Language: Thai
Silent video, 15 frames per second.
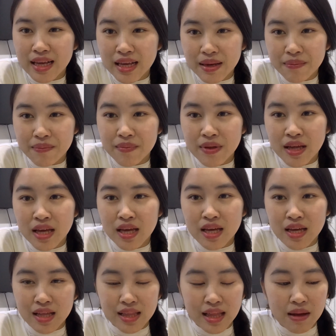กีบ
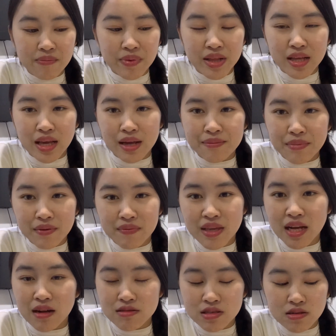ถ้าเป็นแก๊สแบบนี้
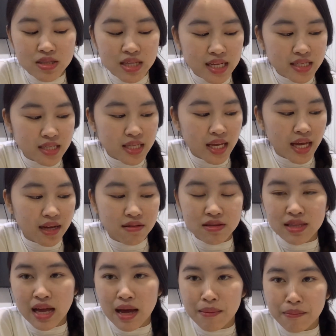เขาเจ้าน่าจะแทกกา
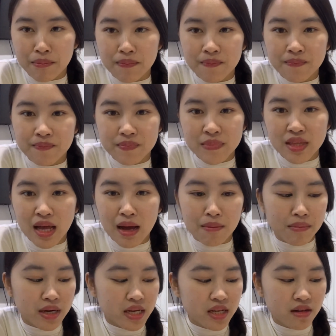ตามตาม
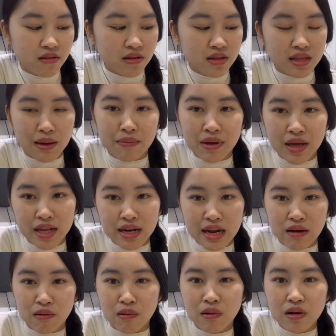อันนี้เนาะตามแก๊ส
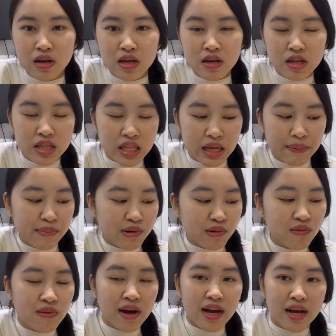เฮาแต่บุค
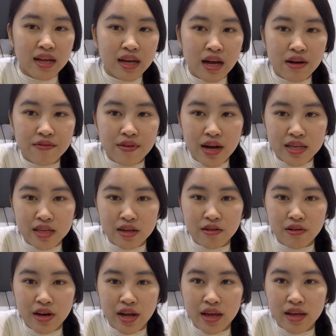ว่าค่าฝากจะ
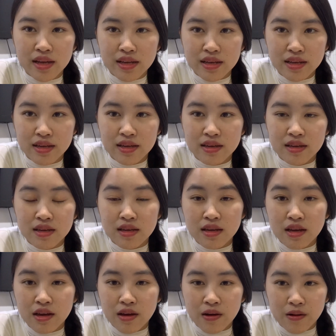เท่าไหร่
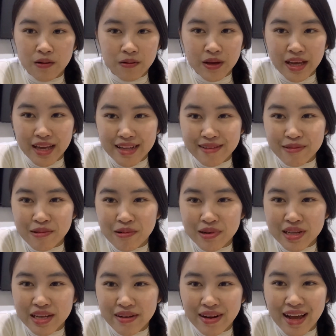โอเค ทุกคน
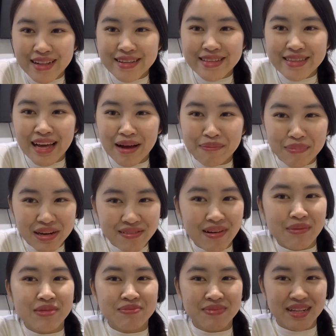เดี๋ยวถ้าติดตามเบิ้ง
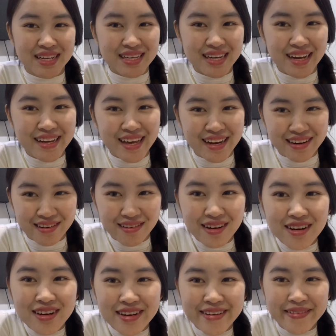ว่ามันเป็นเครื่องยังเนาะ
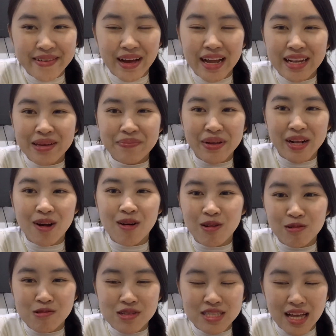อันนี้เป็นของ
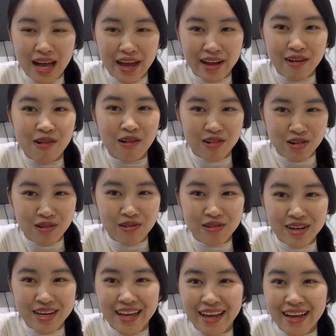ลูกสายของน้องร
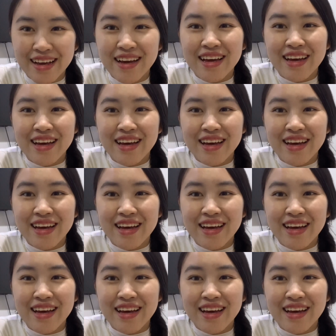ถเอง